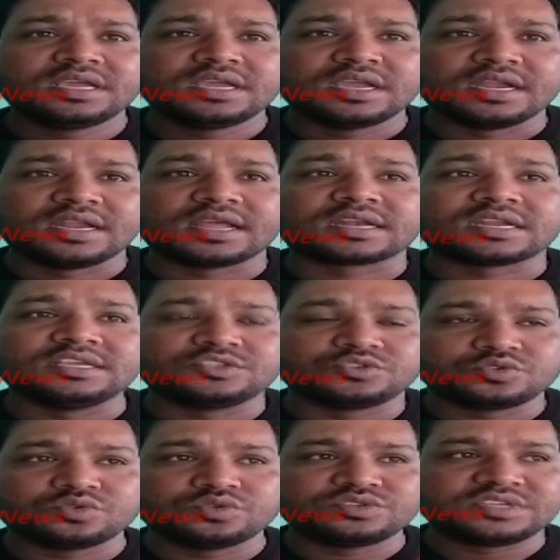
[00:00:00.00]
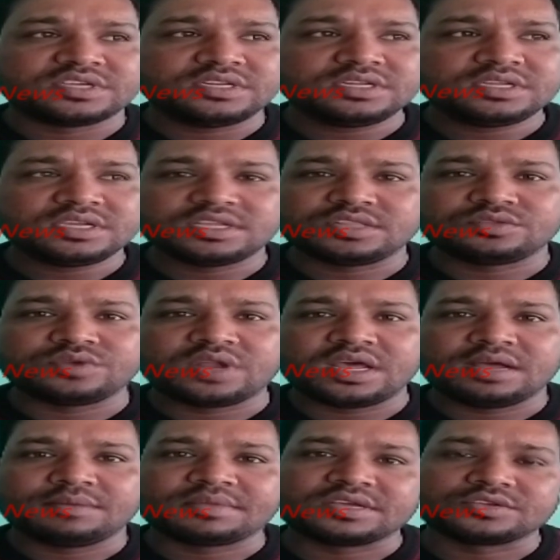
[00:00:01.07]
এটা একটা ইস্যু করছে কিন্তু না
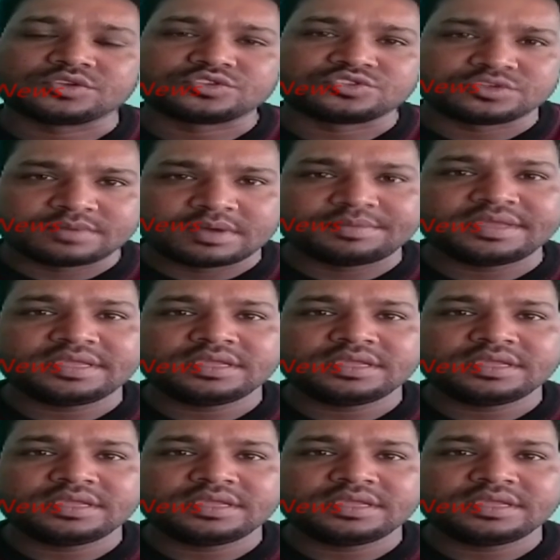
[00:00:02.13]
আমরা স্বচ্ছভাবেই